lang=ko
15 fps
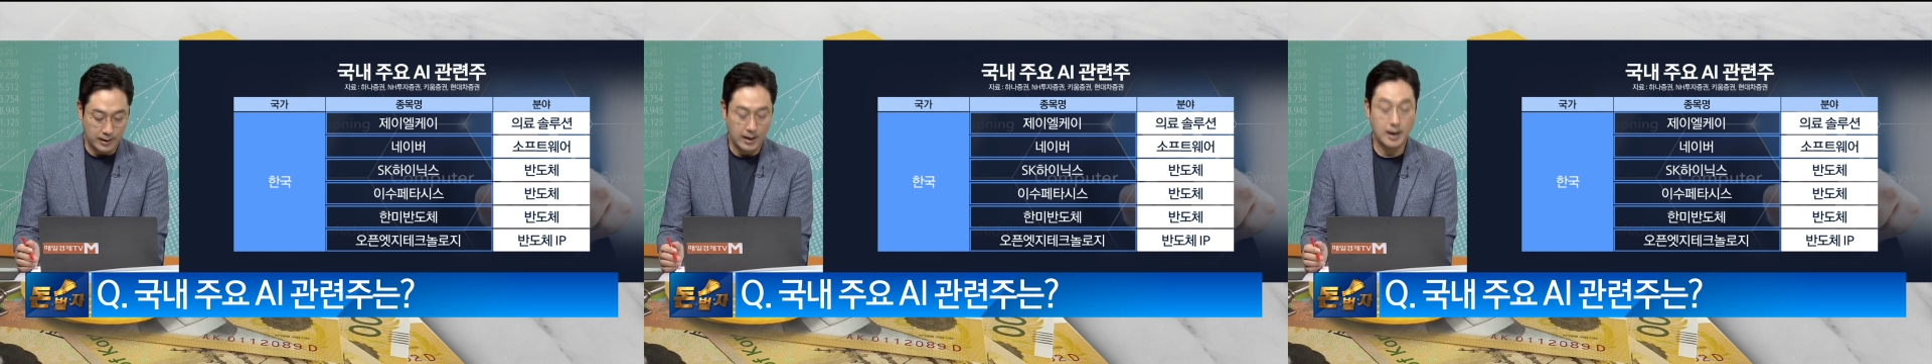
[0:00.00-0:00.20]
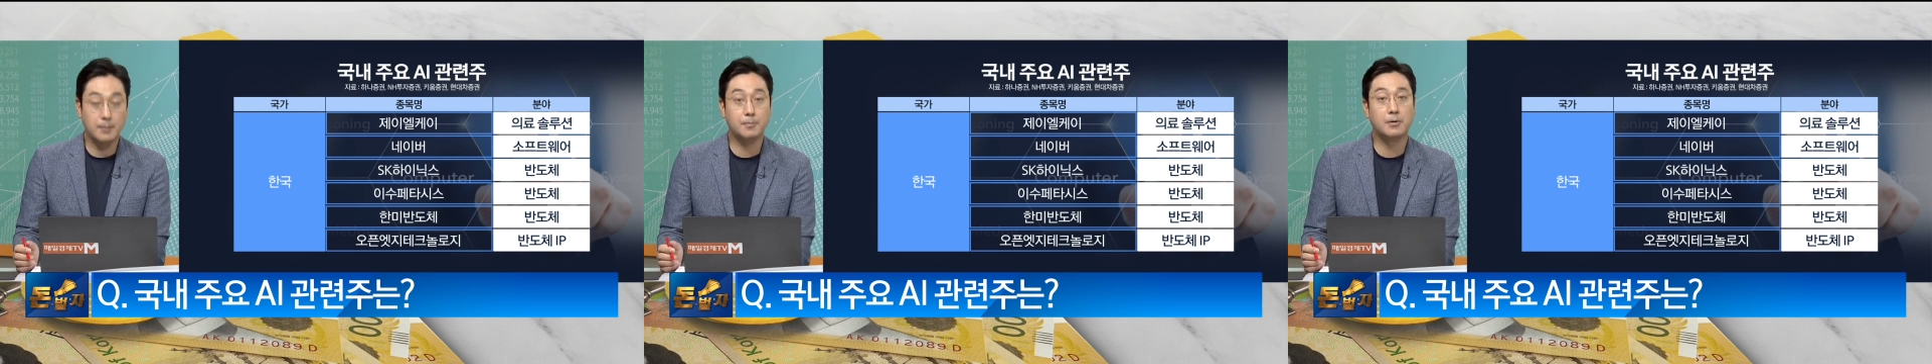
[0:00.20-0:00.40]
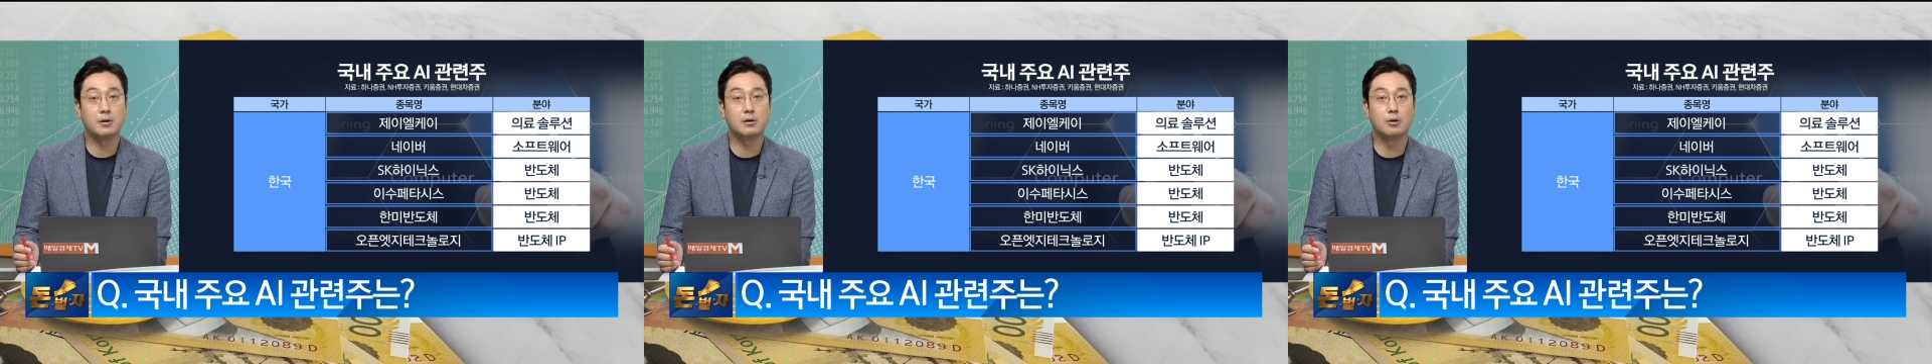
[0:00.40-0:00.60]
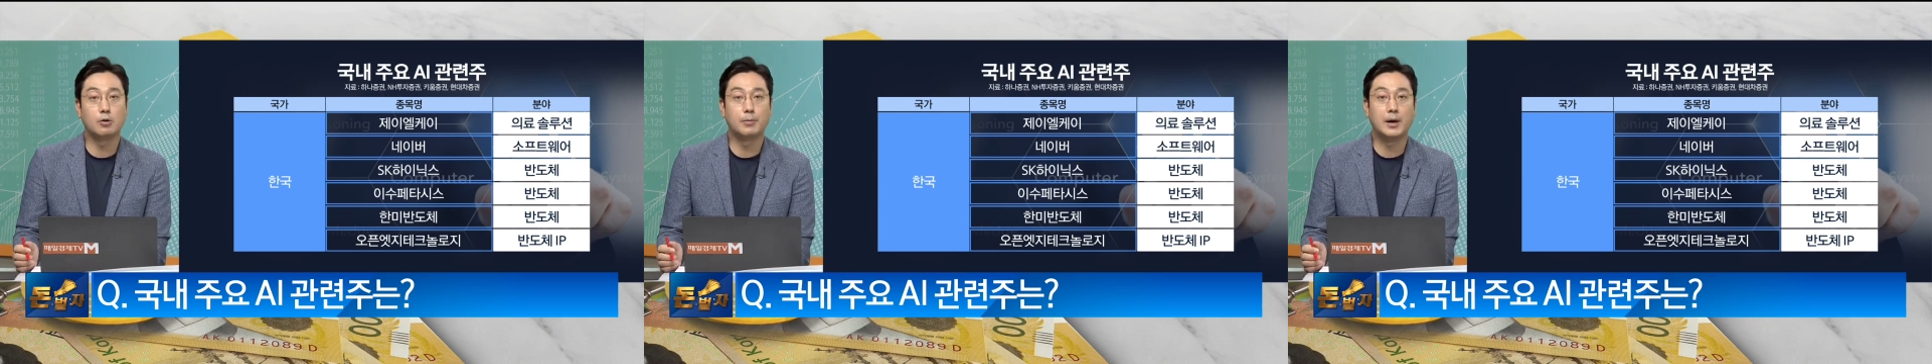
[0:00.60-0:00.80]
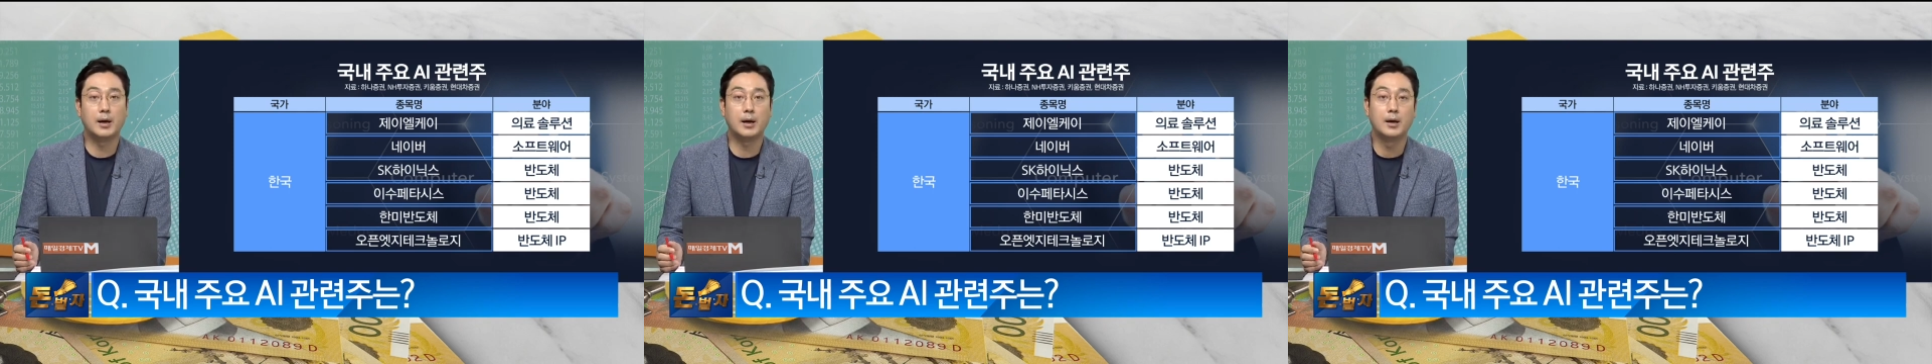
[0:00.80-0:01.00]
하이퍼
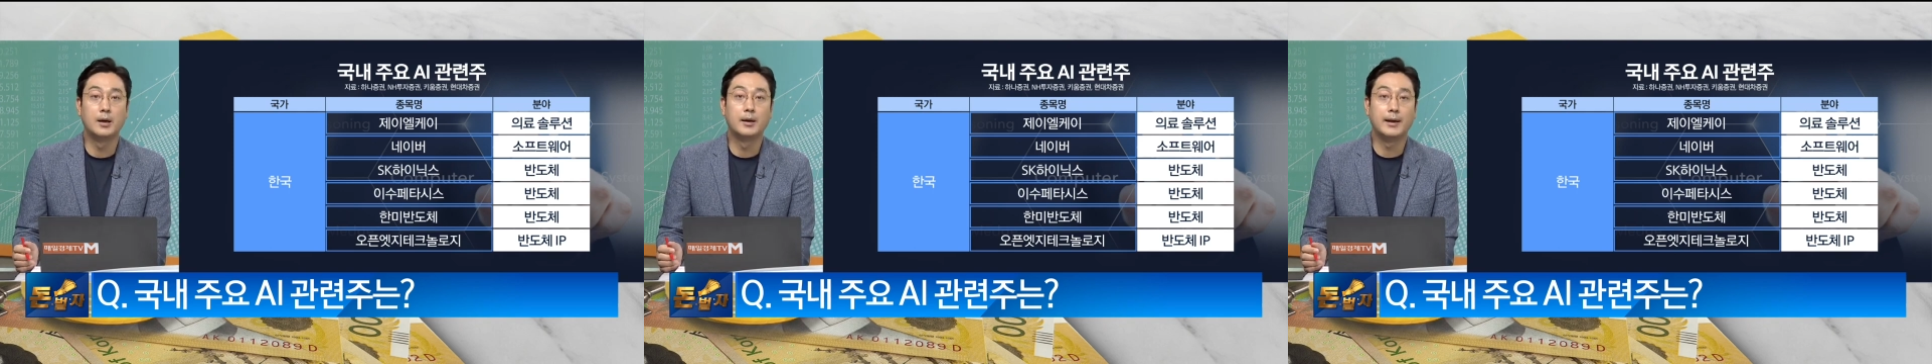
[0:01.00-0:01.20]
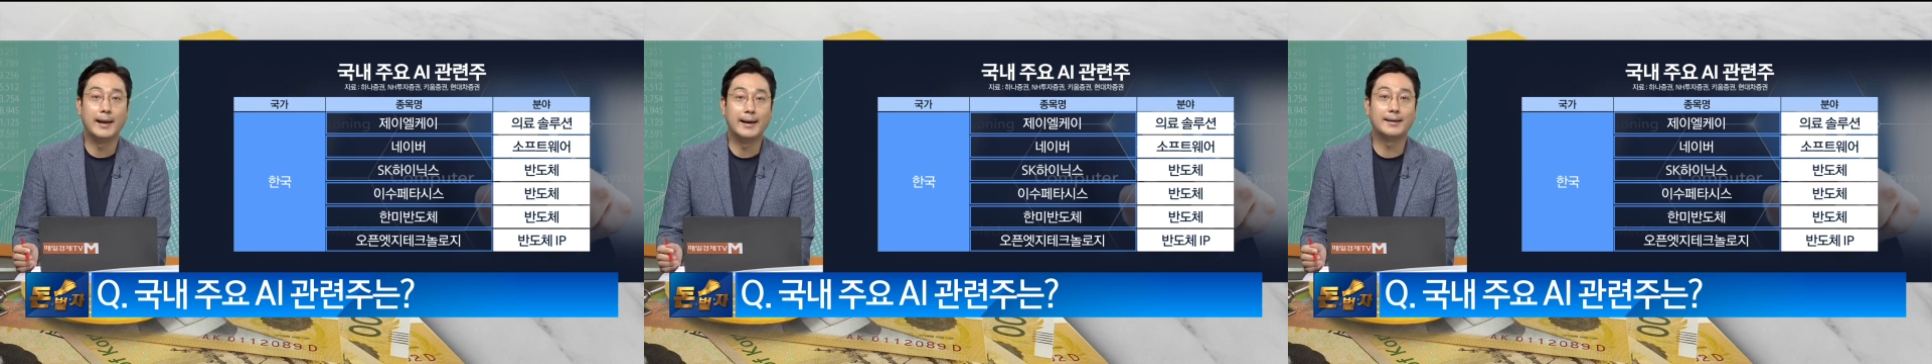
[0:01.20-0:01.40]
클로바 네.